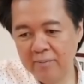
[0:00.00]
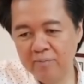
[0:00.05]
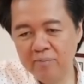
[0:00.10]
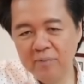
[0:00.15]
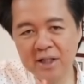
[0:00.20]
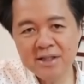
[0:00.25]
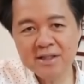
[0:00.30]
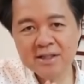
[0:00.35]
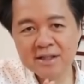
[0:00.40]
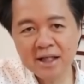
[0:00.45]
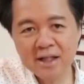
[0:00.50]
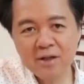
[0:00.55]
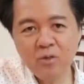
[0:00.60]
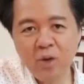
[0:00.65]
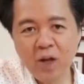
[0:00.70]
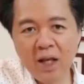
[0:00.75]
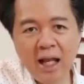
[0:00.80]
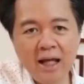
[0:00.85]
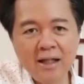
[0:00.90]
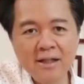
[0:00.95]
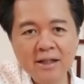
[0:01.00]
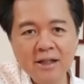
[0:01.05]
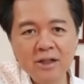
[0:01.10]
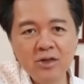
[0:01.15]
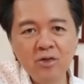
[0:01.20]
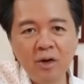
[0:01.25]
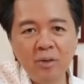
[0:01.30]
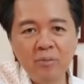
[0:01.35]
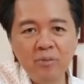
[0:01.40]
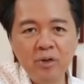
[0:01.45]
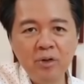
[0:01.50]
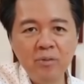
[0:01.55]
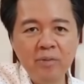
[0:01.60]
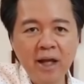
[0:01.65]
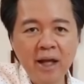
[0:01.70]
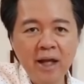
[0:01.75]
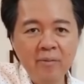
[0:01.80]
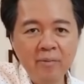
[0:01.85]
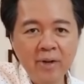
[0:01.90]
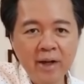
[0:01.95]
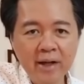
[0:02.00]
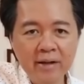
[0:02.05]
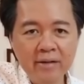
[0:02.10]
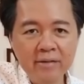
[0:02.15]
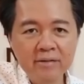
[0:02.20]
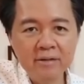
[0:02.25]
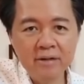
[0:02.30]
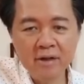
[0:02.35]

minsan wala dito ang problema eh.